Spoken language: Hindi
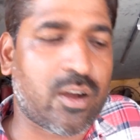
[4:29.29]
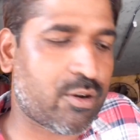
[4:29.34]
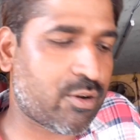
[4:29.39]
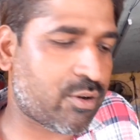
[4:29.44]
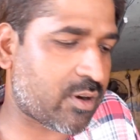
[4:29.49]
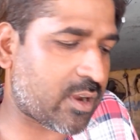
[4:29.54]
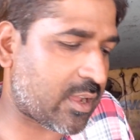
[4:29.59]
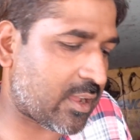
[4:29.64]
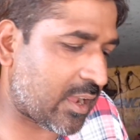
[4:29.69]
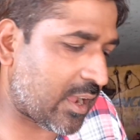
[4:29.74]

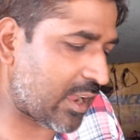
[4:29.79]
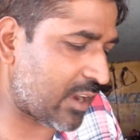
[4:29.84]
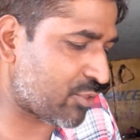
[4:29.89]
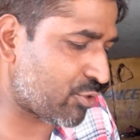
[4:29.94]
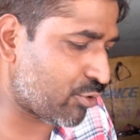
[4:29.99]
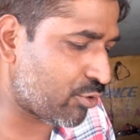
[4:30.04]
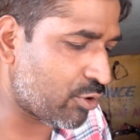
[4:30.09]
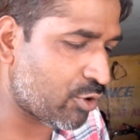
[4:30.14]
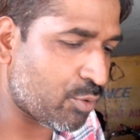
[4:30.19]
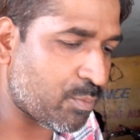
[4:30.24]
और अगर
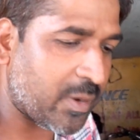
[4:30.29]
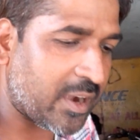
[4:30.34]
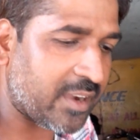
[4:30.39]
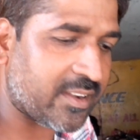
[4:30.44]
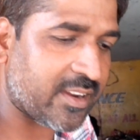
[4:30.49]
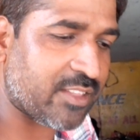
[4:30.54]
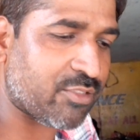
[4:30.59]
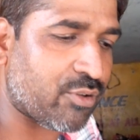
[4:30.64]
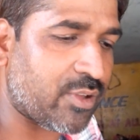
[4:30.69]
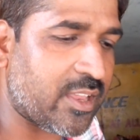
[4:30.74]
दो लोग
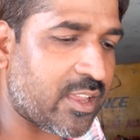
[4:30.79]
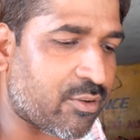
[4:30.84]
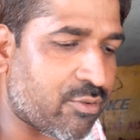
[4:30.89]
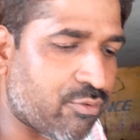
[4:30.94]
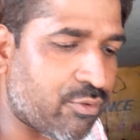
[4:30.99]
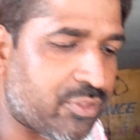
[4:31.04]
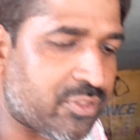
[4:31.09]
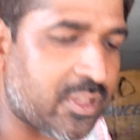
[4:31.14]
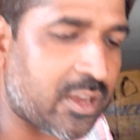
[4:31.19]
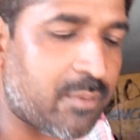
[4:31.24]
बैठे तो एक
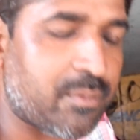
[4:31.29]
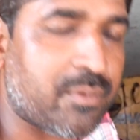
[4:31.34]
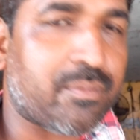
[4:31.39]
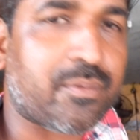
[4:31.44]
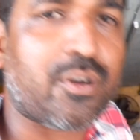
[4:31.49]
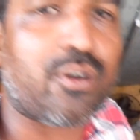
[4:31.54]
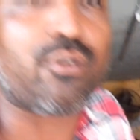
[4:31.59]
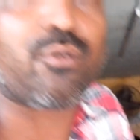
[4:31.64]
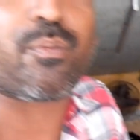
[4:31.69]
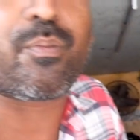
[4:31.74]
कुंतल
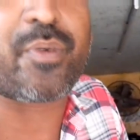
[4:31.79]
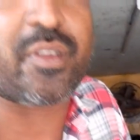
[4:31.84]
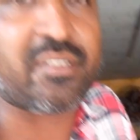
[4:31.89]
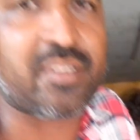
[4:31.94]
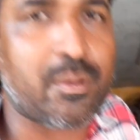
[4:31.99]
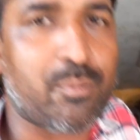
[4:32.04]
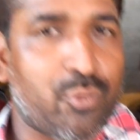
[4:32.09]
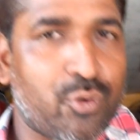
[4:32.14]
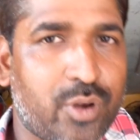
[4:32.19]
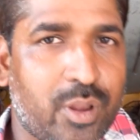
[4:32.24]
को
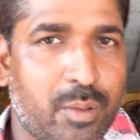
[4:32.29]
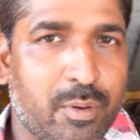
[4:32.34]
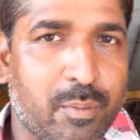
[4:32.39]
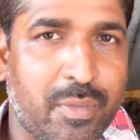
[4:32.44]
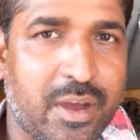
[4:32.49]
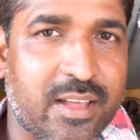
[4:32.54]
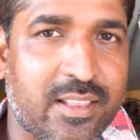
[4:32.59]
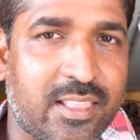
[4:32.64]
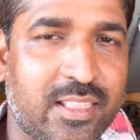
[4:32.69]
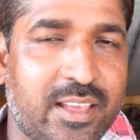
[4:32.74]
पीछे बोरी में
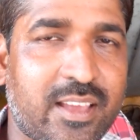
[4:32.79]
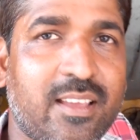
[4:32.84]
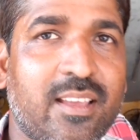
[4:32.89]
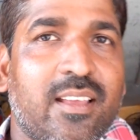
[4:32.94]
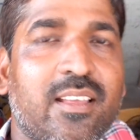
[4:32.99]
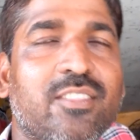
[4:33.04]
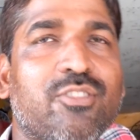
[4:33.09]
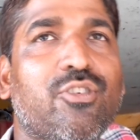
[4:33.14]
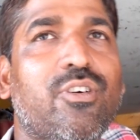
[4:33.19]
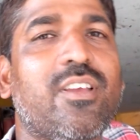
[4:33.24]
बांध लें
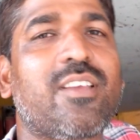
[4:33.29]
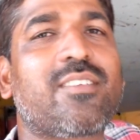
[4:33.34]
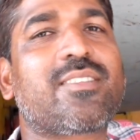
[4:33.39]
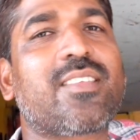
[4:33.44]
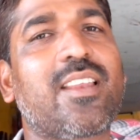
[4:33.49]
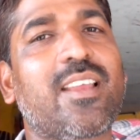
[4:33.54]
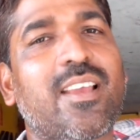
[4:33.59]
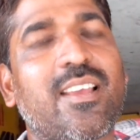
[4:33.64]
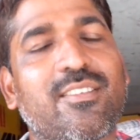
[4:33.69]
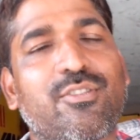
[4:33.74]
तो इस
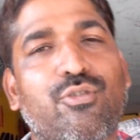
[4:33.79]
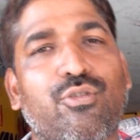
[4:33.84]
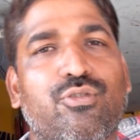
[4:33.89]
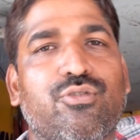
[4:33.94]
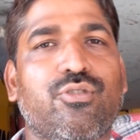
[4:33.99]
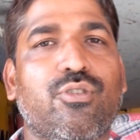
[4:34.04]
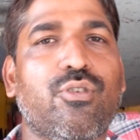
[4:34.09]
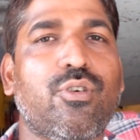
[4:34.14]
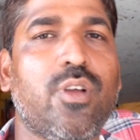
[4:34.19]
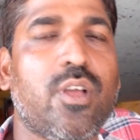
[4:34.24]
तरीके से
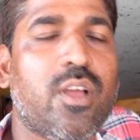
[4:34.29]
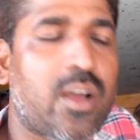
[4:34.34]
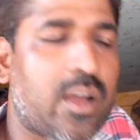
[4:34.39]
दोस्तों